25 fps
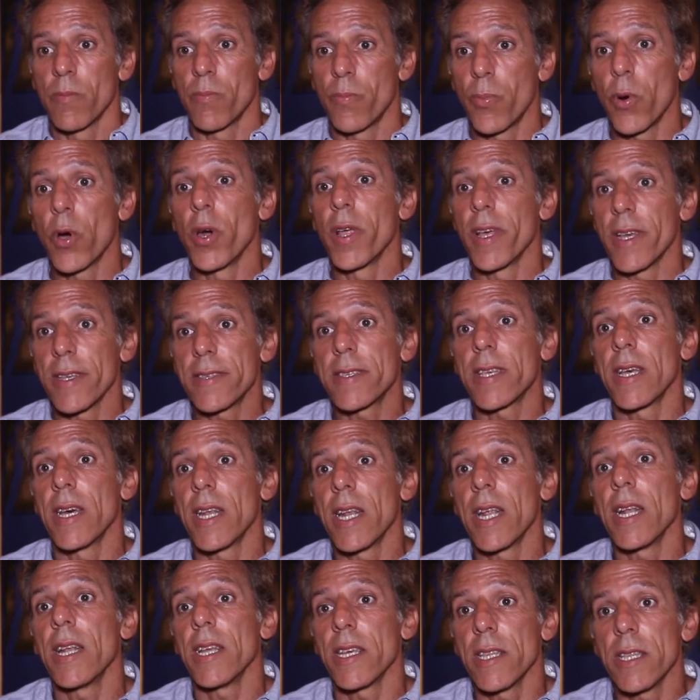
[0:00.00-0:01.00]
puede
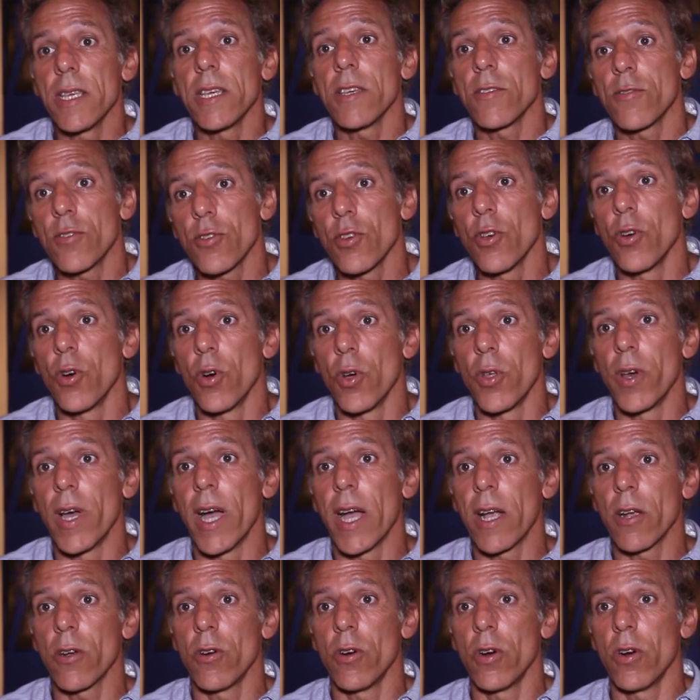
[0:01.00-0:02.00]
ser el inicio de
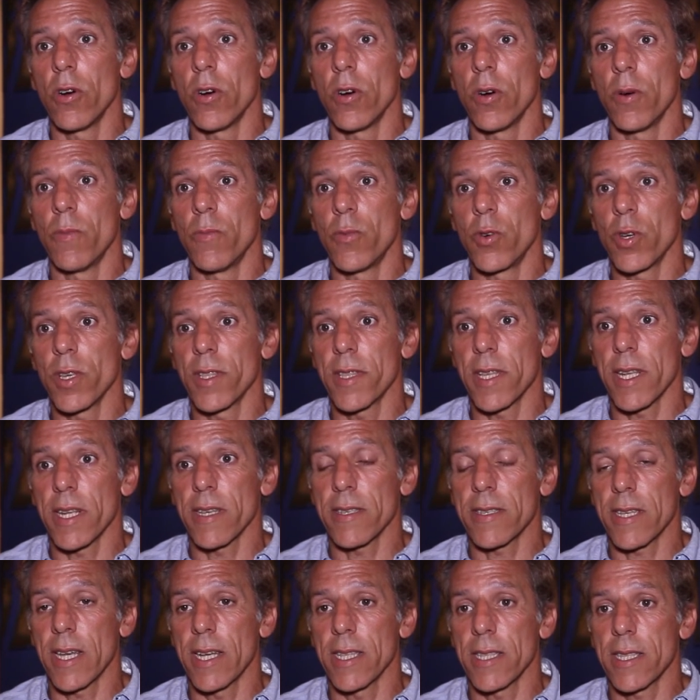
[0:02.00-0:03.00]
algo muy
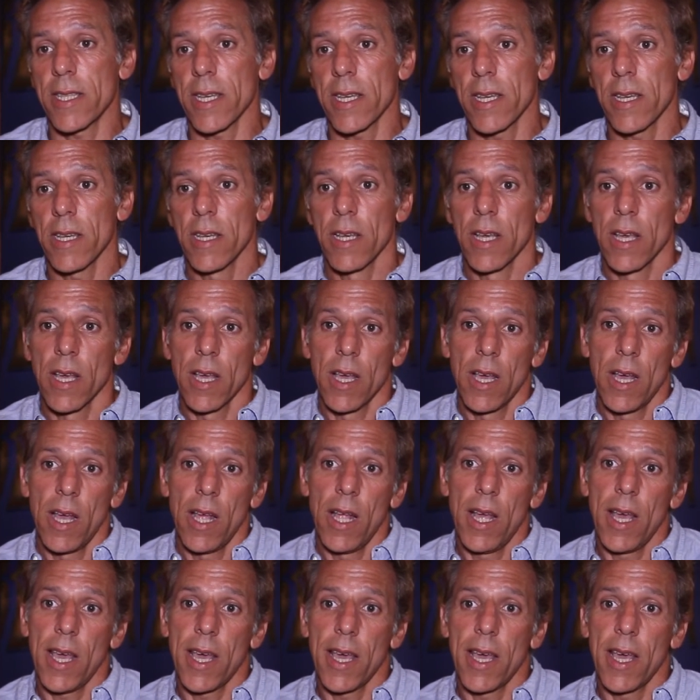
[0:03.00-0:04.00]
interesante.
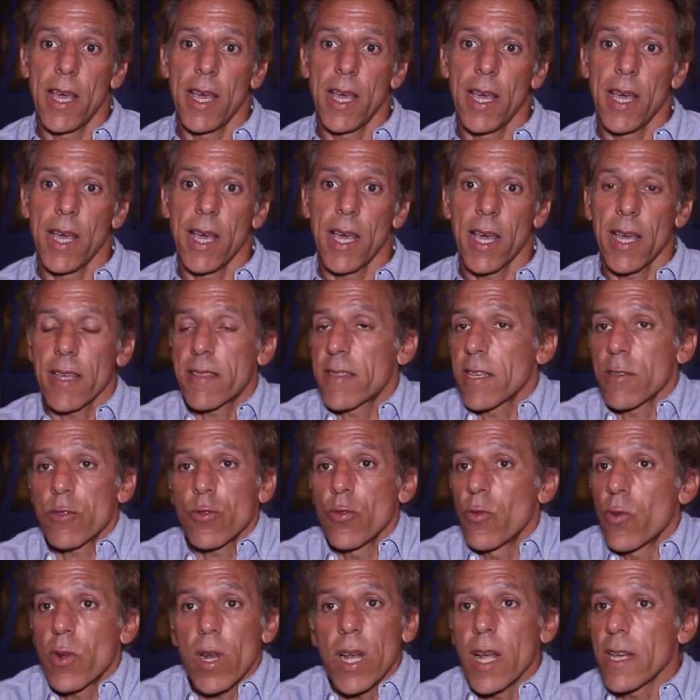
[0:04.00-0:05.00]
Eh, este
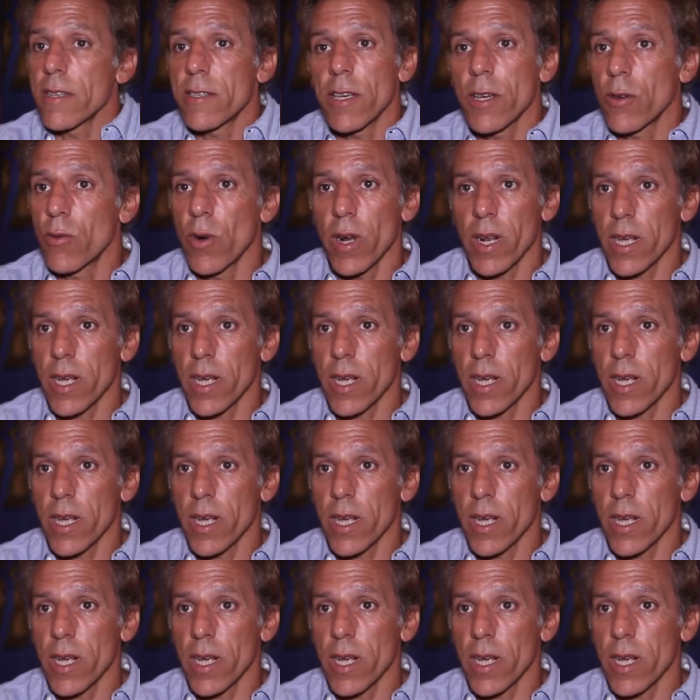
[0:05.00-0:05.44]
es un clásico